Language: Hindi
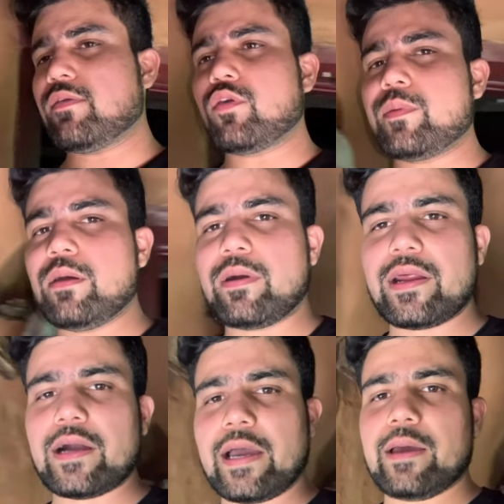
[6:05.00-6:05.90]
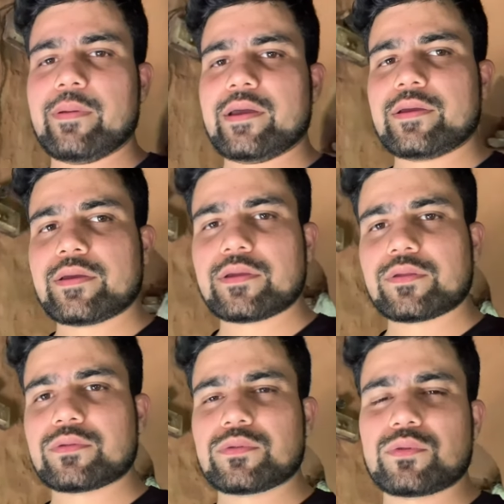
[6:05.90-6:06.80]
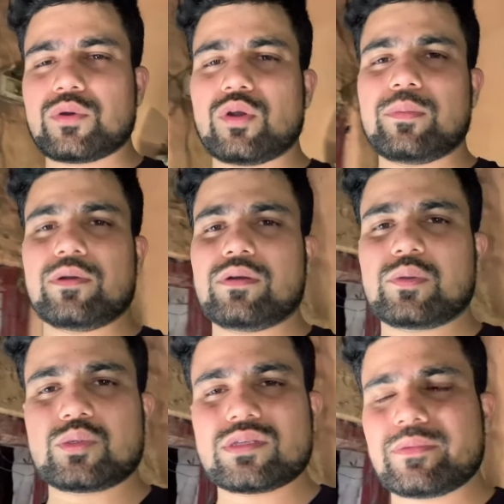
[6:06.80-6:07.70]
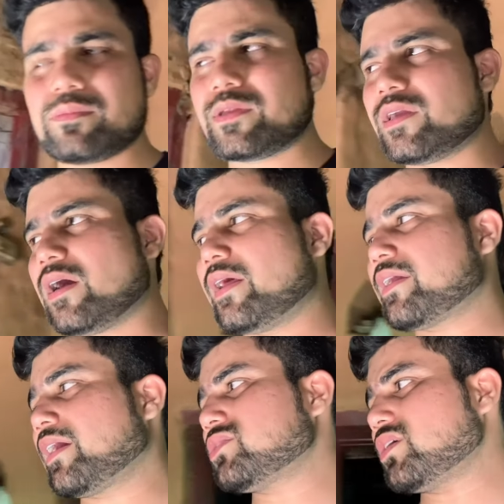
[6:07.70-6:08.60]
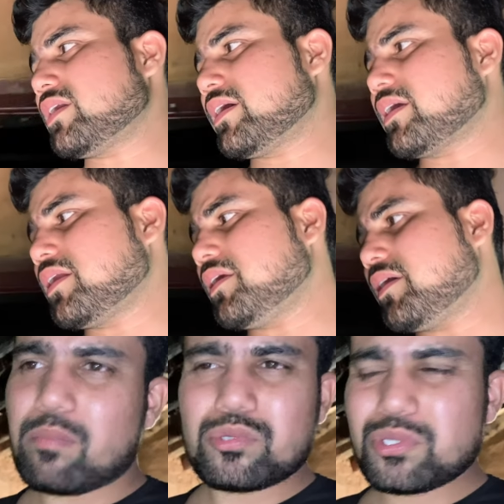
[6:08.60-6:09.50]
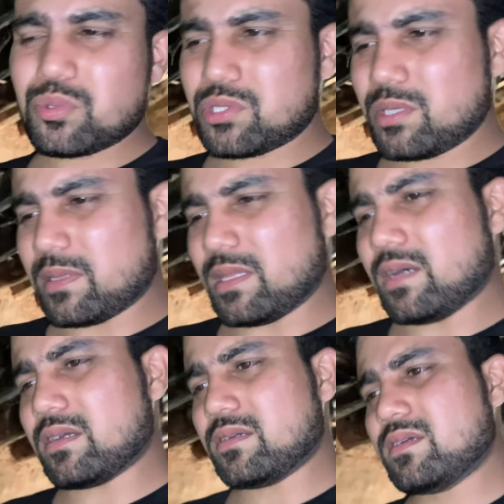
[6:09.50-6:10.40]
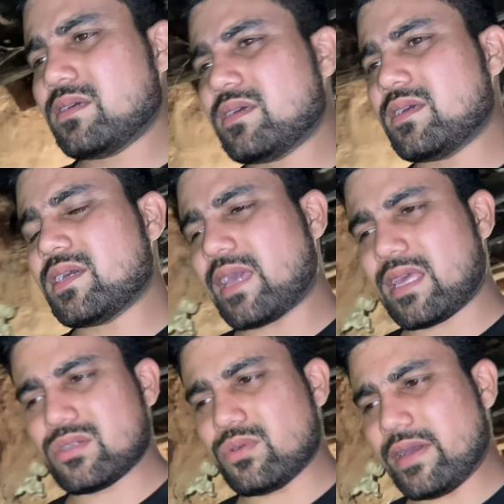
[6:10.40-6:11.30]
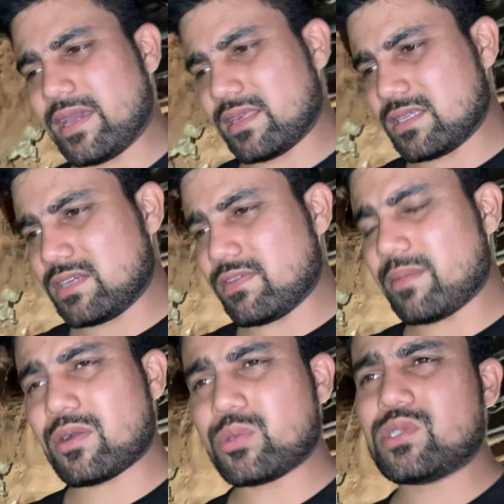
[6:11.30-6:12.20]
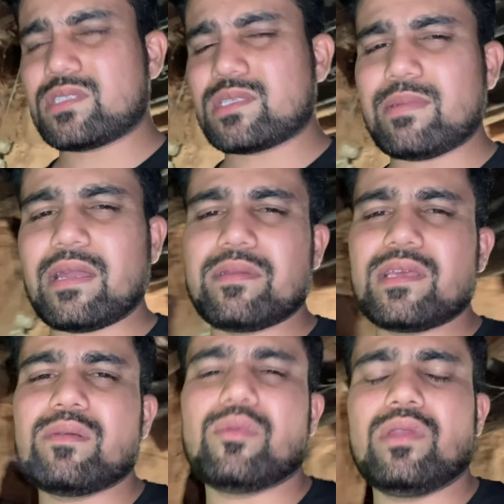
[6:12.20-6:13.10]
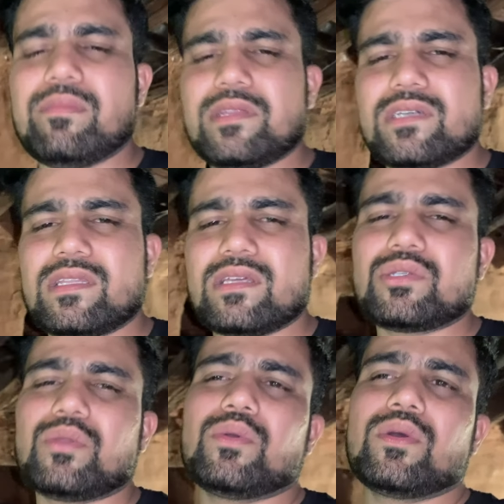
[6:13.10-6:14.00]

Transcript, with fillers: वो भी हमारा गायब है तो अब कुछ समझ में नहीं आ रहा है क्या चल रहा है क्या नहीं मुझे कुछ नहीं पता कैसे हुआ है कैसे नहीं हुआ है मैं कुछ चीज़ के बारे में ज़्यादा बोलना नहीं चाहता चलो